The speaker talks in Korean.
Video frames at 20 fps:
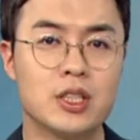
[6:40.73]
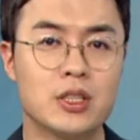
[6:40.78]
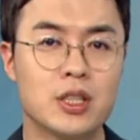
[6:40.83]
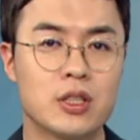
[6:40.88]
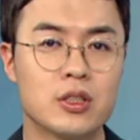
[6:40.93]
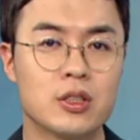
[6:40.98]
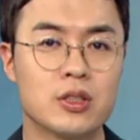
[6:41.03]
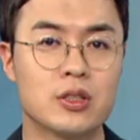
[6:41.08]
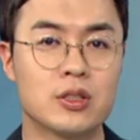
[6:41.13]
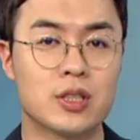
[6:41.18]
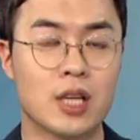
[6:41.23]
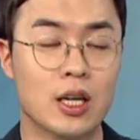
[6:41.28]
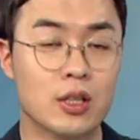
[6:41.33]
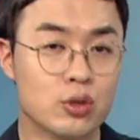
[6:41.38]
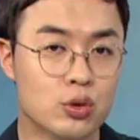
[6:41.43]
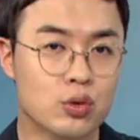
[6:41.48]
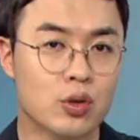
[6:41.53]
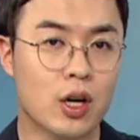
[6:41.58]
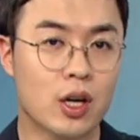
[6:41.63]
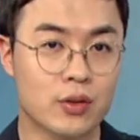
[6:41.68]
이제는
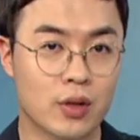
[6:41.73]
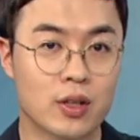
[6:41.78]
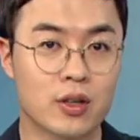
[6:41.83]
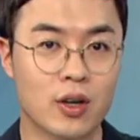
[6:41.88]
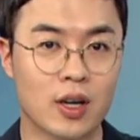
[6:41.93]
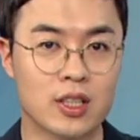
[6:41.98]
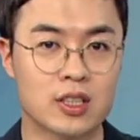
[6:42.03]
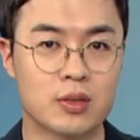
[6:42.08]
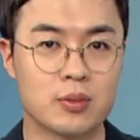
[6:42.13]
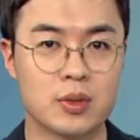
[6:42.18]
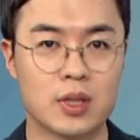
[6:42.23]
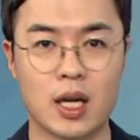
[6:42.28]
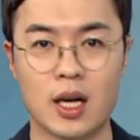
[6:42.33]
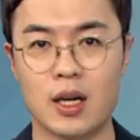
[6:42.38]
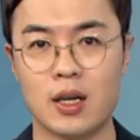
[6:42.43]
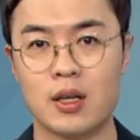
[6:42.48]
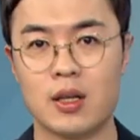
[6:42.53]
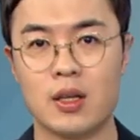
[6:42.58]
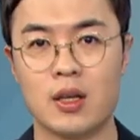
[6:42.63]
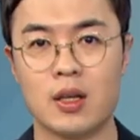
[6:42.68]
상수가 된 것
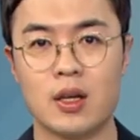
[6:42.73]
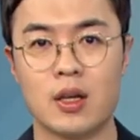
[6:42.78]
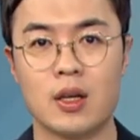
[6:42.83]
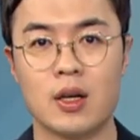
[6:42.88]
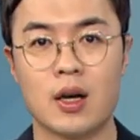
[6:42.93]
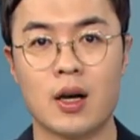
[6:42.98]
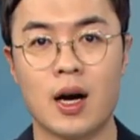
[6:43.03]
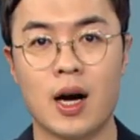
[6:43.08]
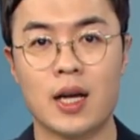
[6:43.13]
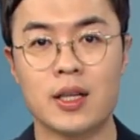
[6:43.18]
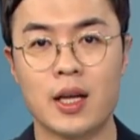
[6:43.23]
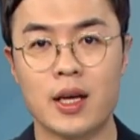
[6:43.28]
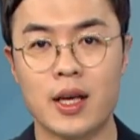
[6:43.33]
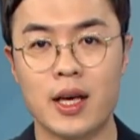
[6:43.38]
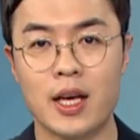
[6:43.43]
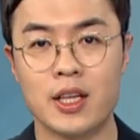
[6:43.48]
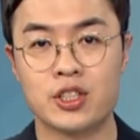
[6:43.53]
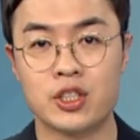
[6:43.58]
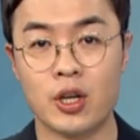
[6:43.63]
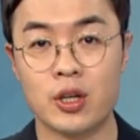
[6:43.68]
같습니다.
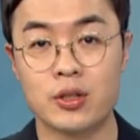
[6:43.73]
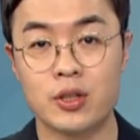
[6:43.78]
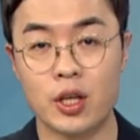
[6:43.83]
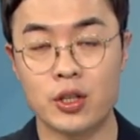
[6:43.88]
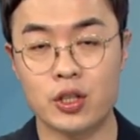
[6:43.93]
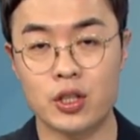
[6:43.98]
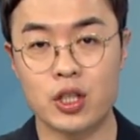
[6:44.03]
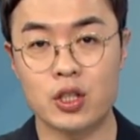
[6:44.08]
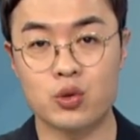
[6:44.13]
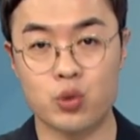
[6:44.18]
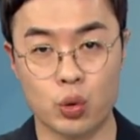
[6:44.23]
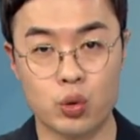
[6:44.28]
하나의 절대적인